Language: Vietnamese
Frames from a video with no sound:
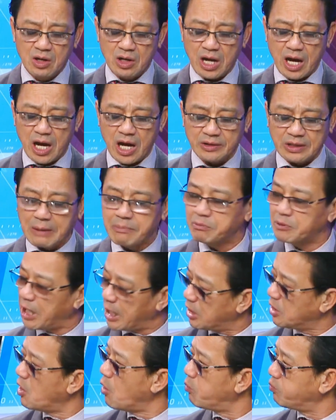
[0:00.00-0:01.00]
à, thấp
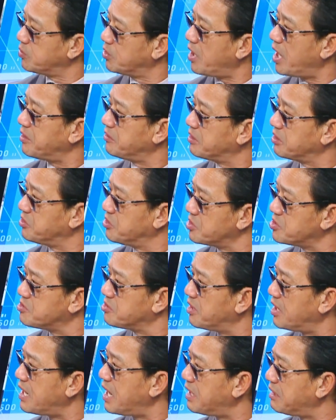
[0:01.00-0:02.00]
kỷ lục từ anh từ trước
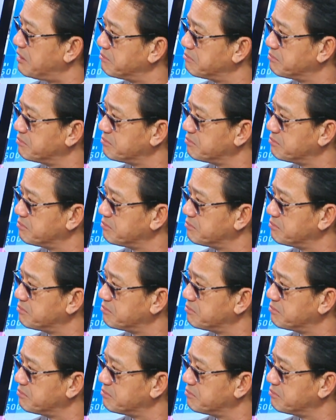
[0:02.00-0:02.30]
xưa đến nay